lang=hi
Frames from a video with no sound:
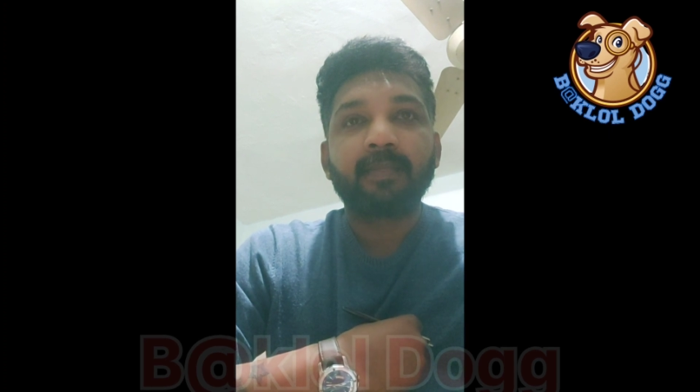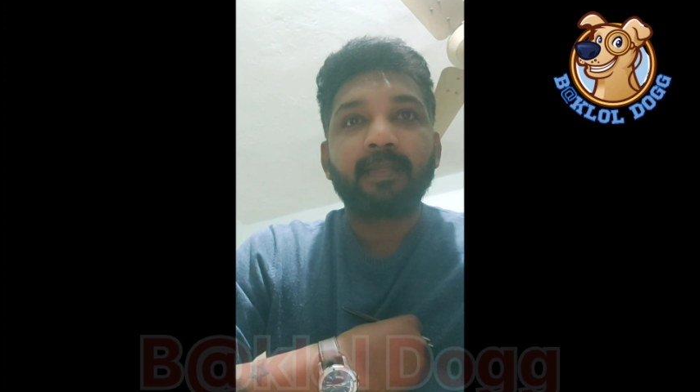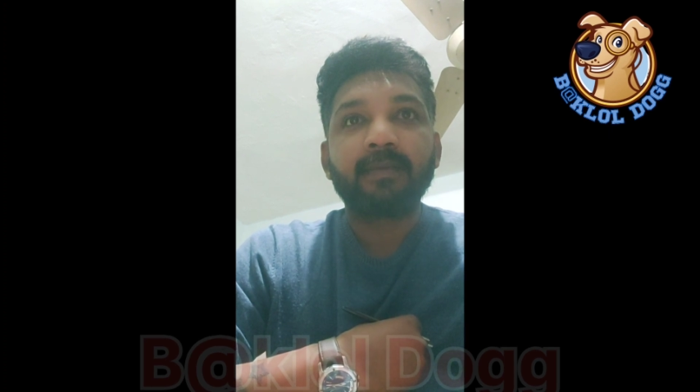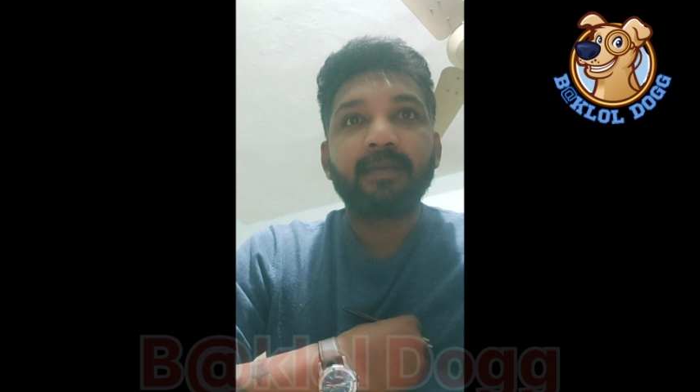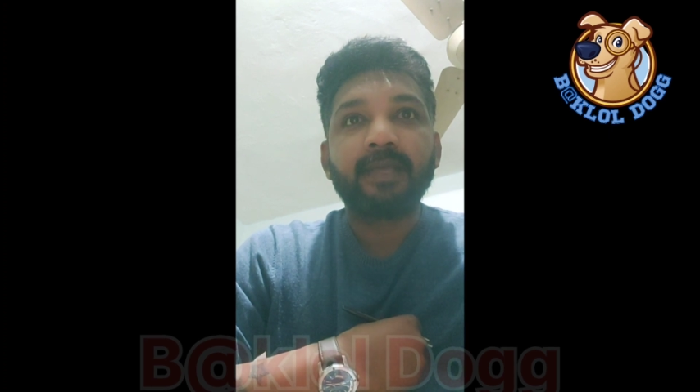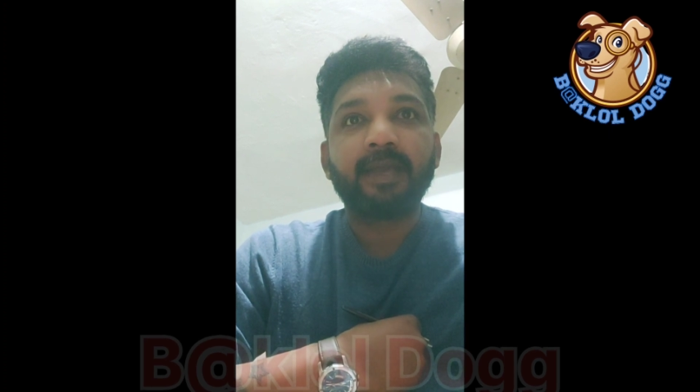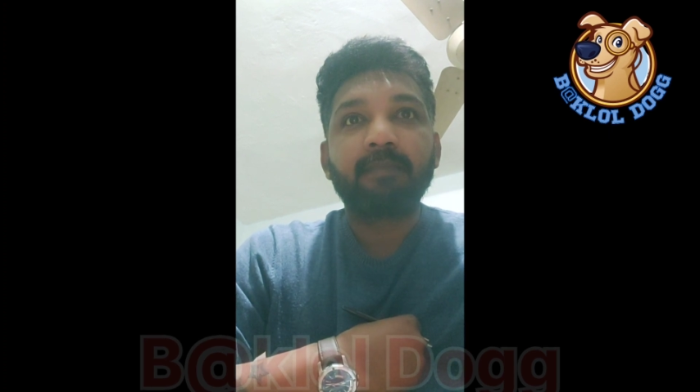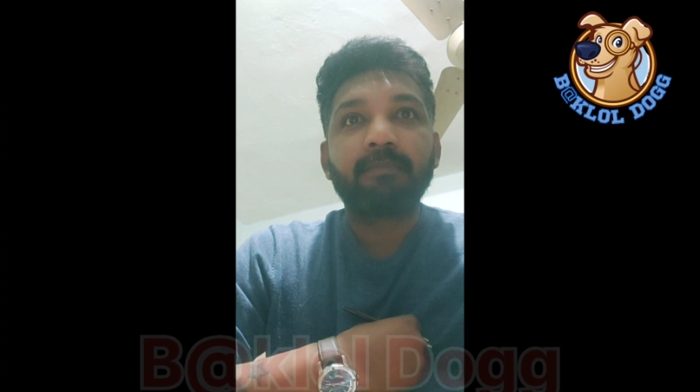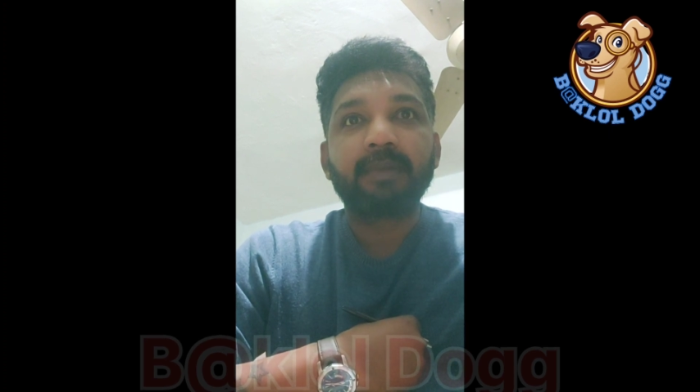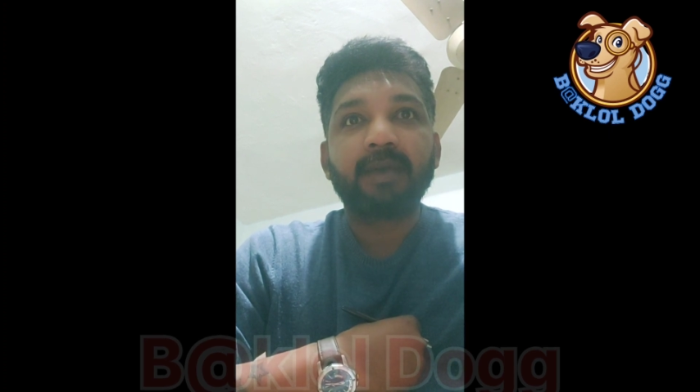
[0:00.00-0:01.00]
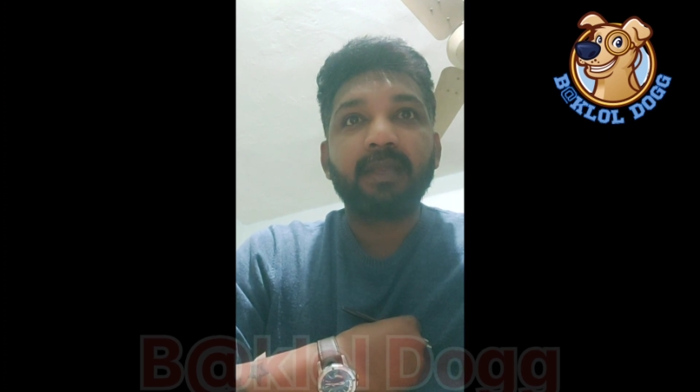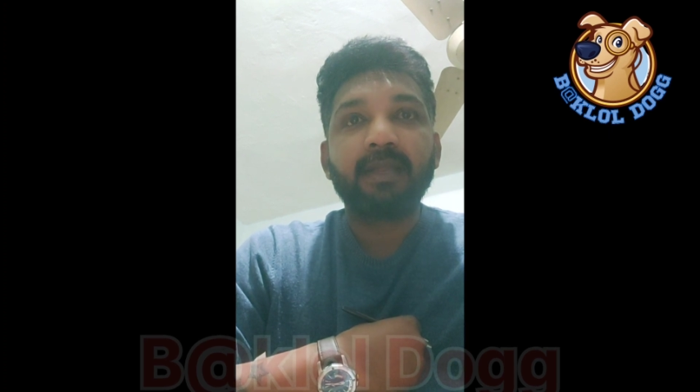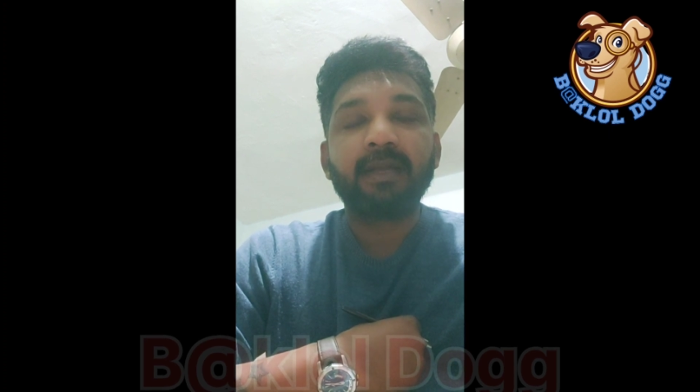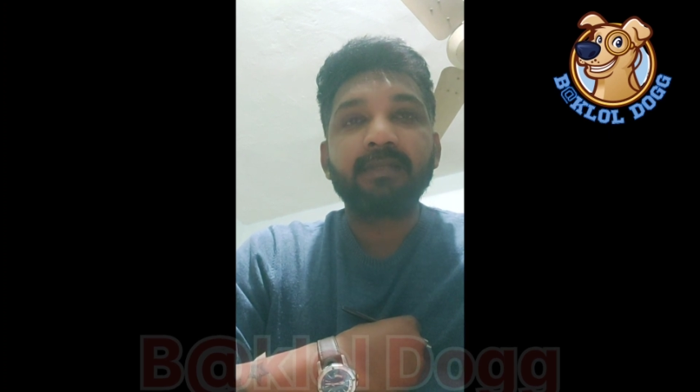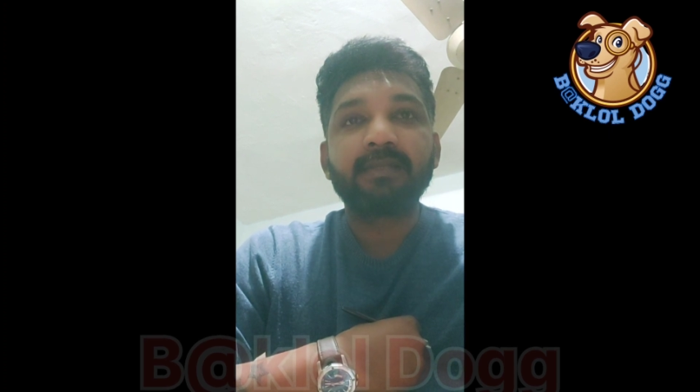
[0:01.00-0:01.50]
क्योंकि आप पढ़ाई
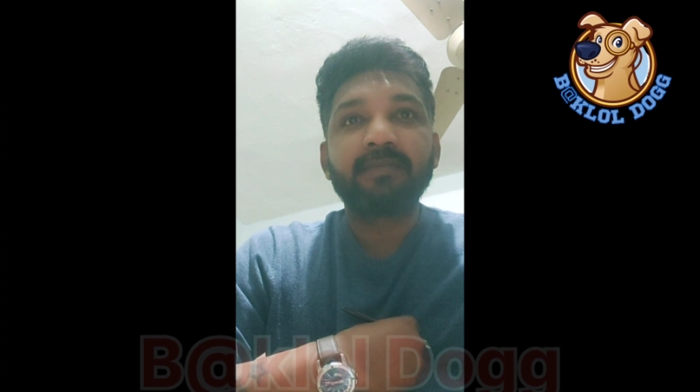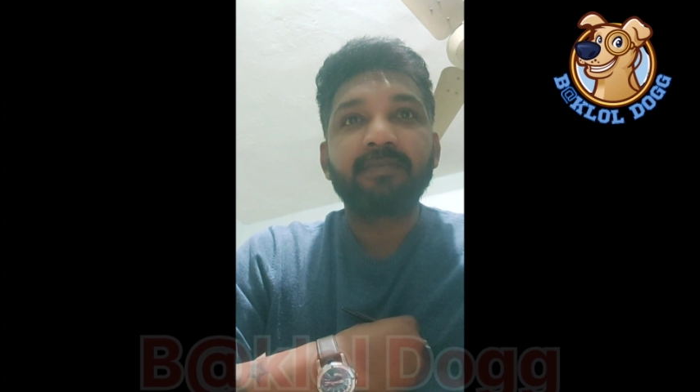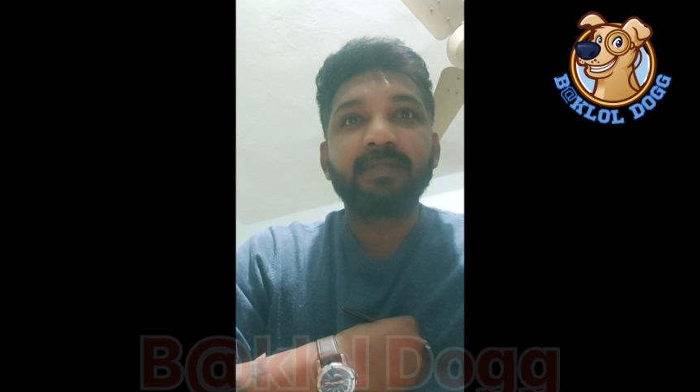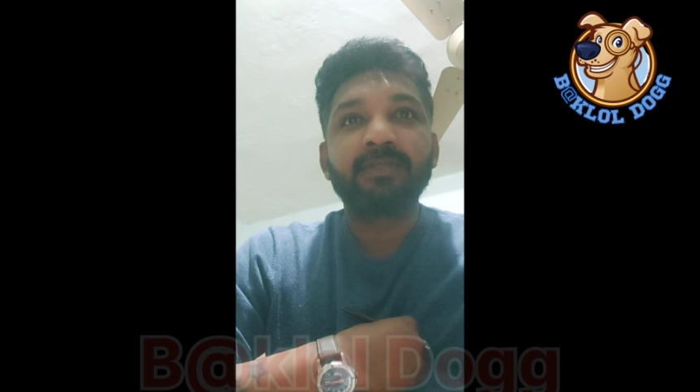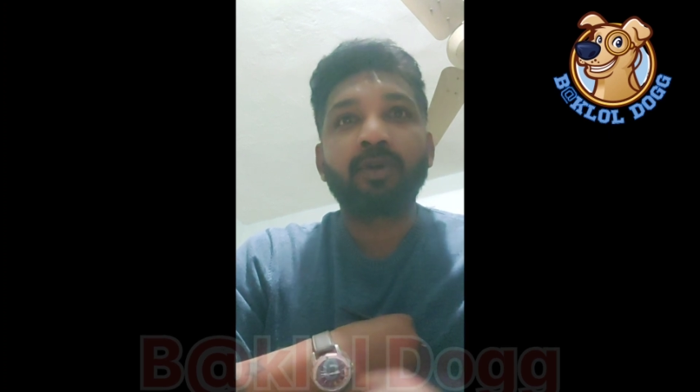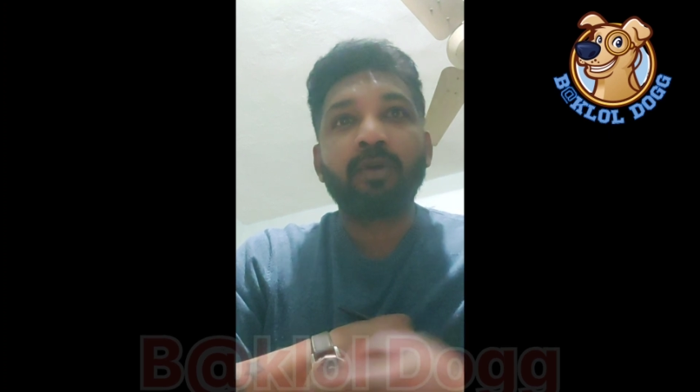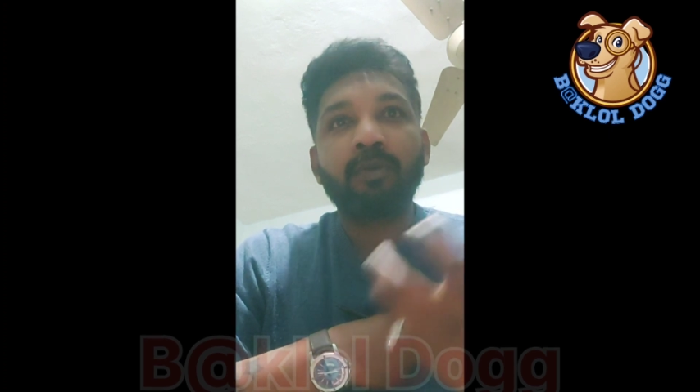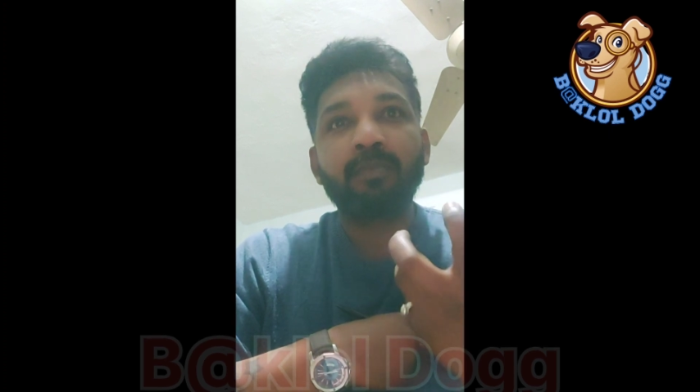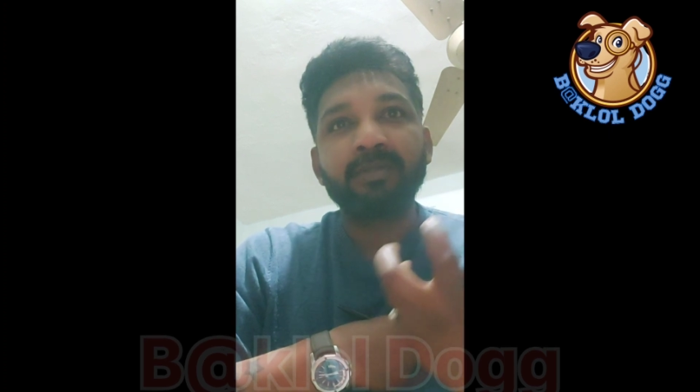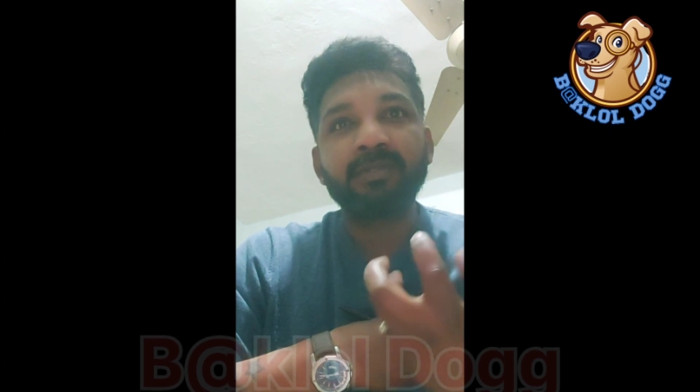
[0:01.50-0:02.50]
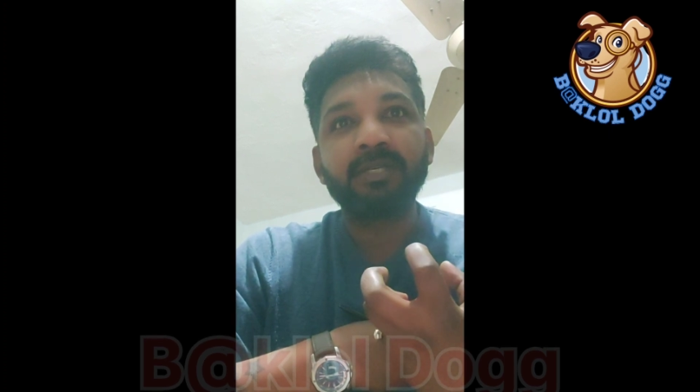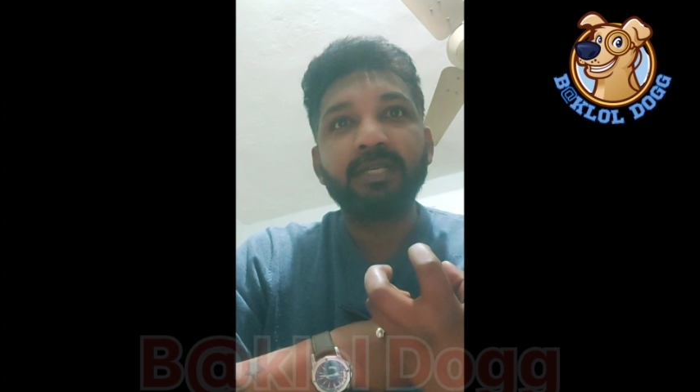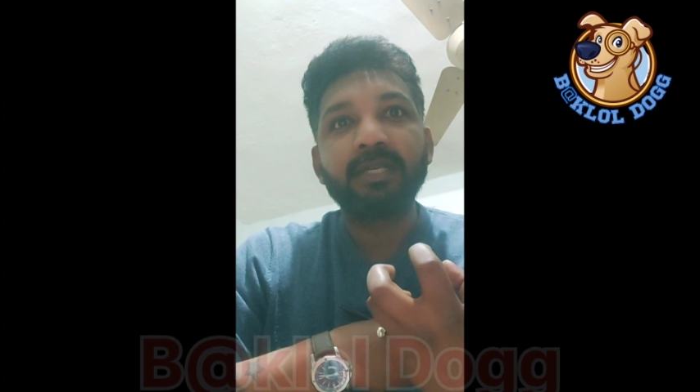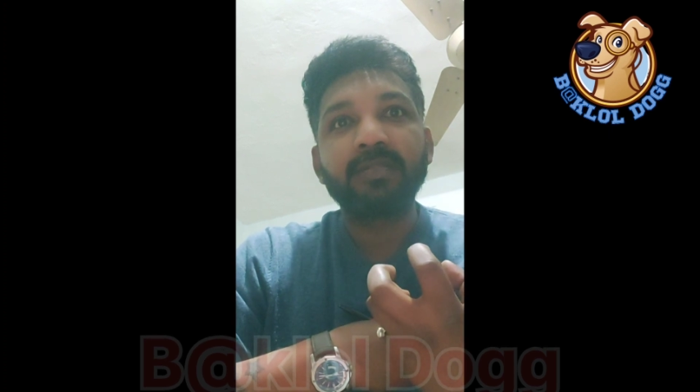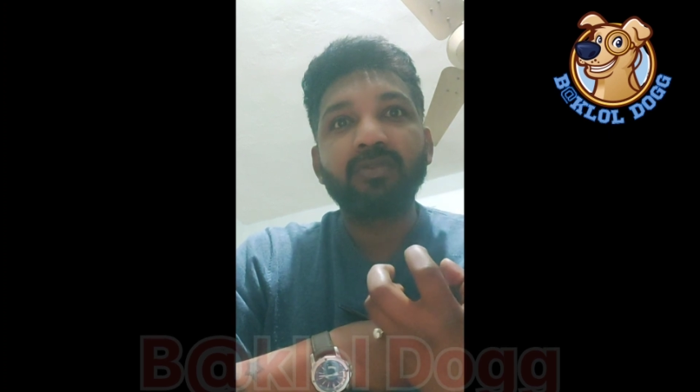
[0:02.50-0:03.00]
लिखाई सिर्फ एक जॉब
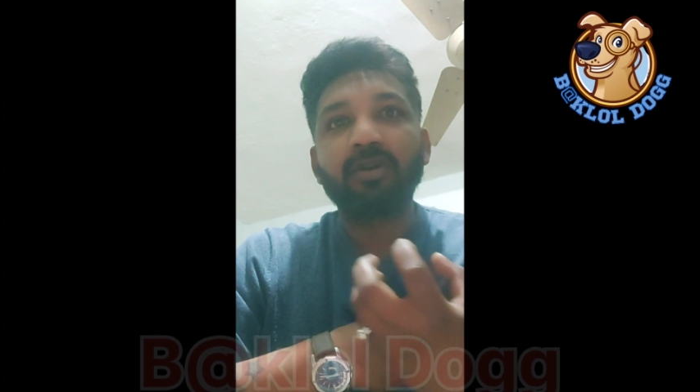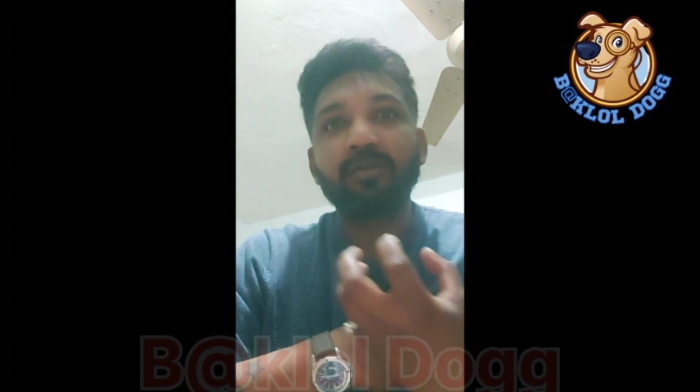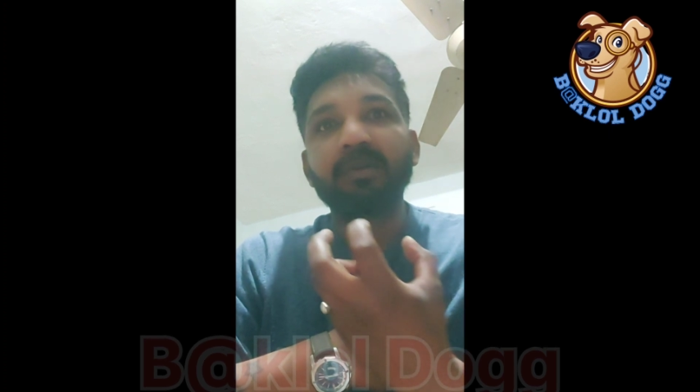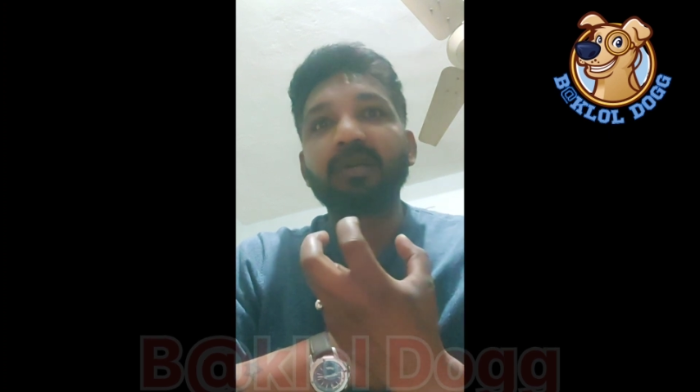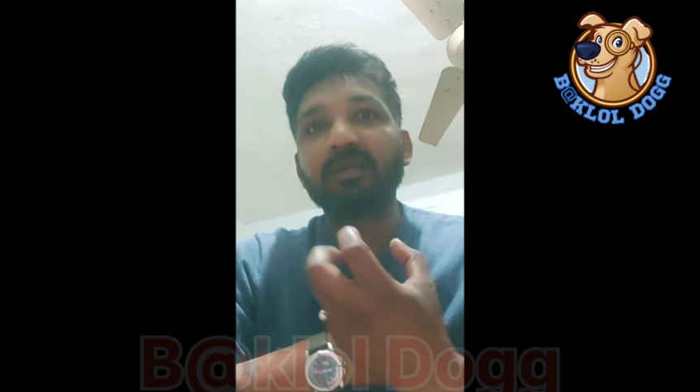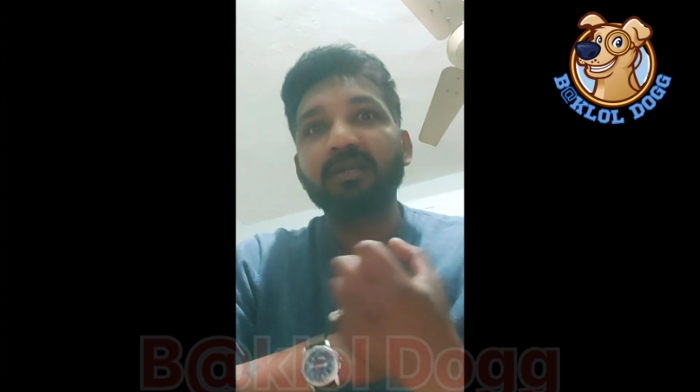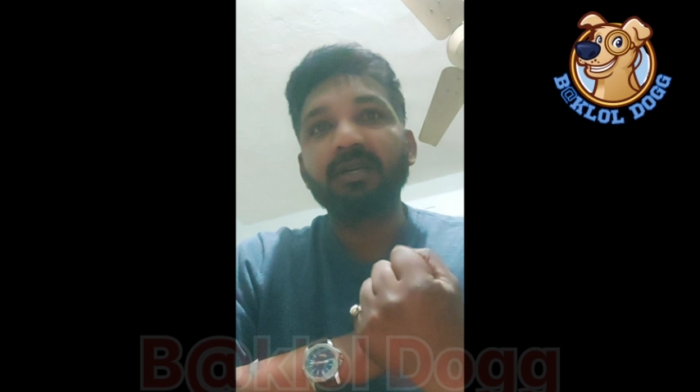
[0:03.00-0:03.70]
अपॉर्चुनिटी के तौर पर